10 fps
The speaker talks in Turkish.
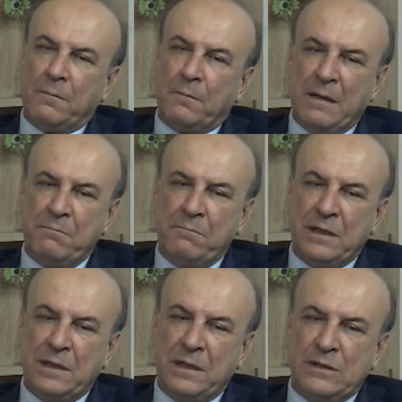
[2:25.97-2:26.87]
Benim
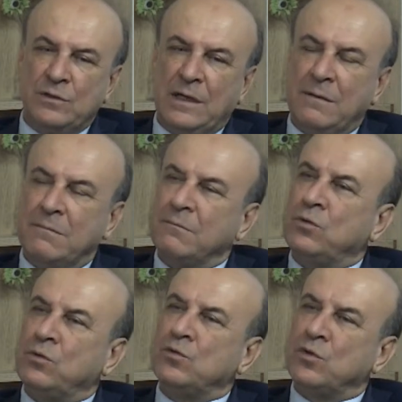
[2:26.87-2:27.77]
birinci önceliğim
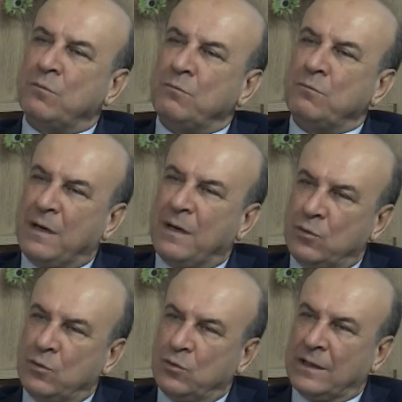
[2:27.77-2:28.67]
bu 111
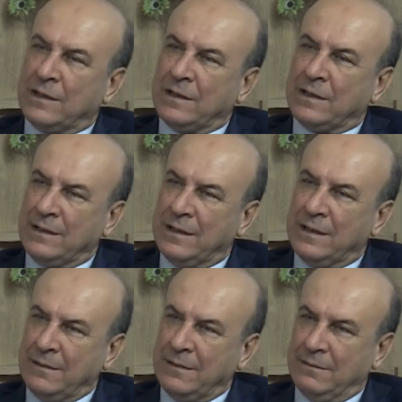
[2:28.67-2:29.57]
mahalle
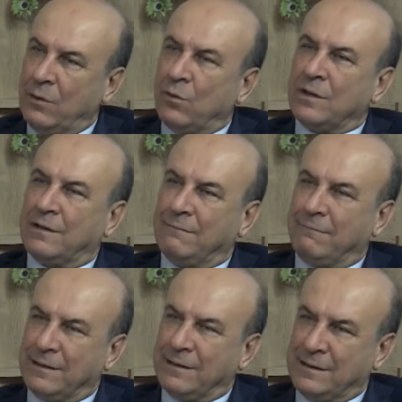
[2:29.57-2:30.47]
muhtarlığıyla ve
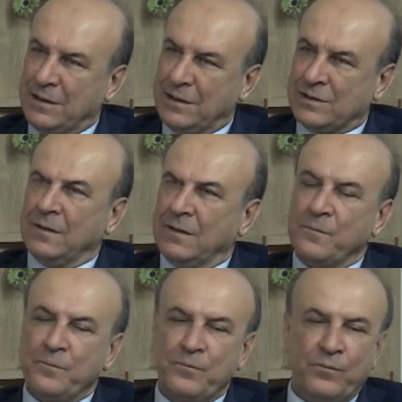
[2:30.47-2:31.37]
oradaki vatandaşla
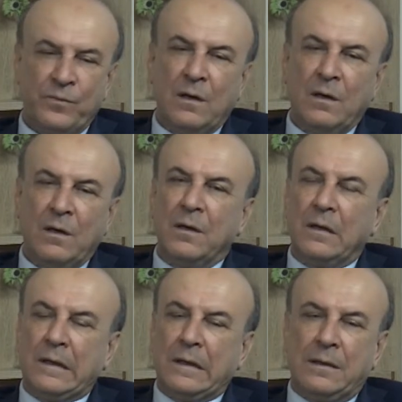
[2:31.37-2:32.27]

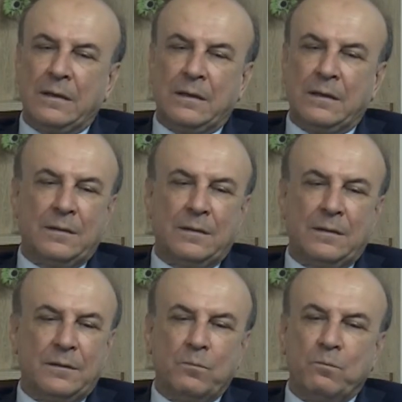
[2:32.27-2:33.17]
e,
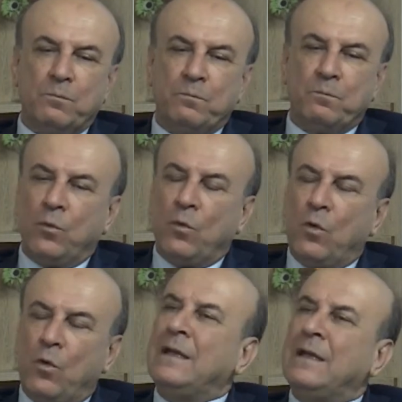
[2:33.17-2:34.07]

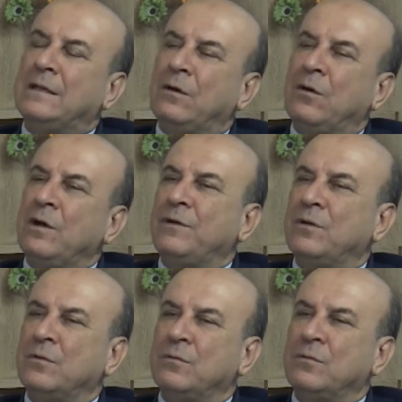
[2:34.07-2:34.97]
o mahallede
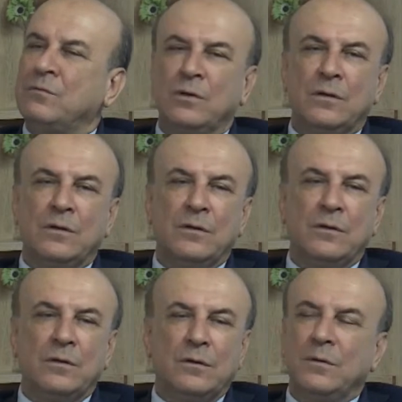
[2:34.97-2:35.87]
örnek veriyorum e,
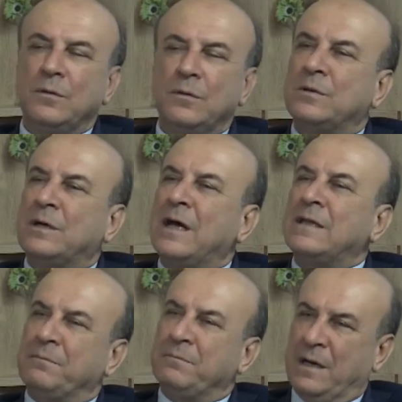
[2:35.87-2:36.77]

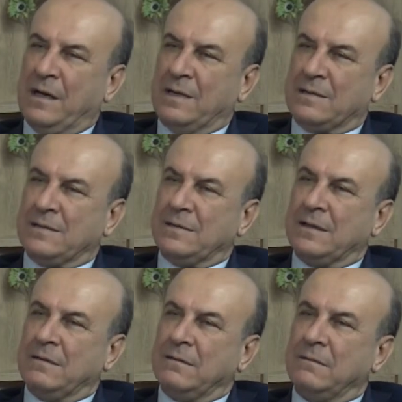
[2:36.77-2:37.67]
Kadriye
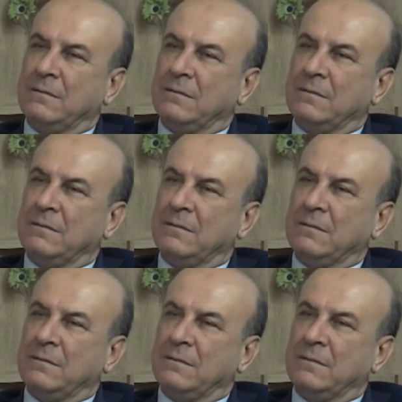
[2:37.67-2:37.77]
mahallesinde.